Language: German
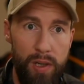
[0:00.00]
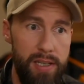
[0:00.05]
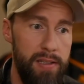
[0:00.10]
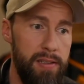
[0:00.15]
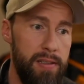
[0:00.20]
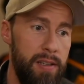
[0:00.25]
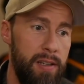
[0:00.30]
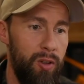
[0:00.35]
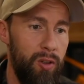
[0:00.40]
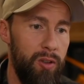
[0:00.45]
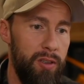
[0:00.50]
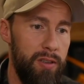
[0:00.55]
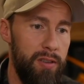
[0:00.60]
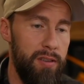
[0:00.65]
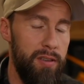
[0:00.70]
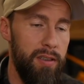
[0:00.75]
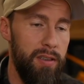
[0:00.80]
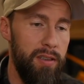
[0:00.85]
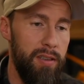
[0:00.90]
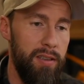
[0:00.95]
ist
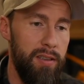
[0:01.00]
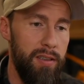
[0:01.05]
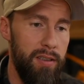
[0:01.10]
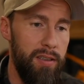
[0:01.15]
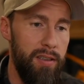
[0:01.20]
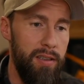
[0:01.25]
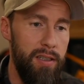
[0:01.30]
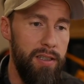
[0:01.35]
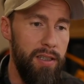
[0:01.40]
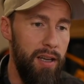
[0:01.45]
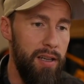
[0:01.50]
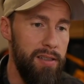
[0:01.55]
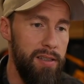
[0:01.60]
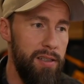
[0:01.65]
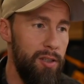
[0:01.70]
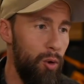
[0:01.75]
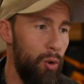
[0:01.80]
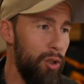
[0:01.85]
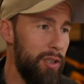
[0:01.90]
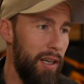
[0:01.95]
und äh, nicht alle
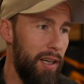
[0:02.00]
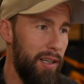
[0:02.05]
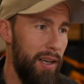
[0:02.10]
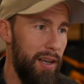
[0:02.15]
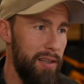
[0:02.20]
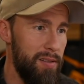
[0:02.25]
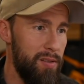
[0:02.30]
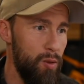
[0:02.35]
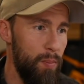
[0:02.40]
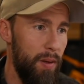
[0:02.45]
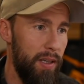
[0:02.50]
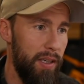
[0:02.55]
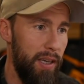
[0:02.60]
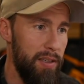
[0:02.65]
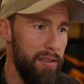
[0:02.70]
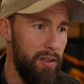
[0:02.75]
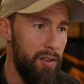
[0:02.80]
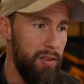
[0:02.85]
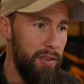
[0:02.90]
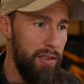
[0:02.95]
sind die ultra krassen
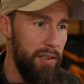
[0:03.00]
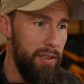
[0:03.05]
Supergangster. Und die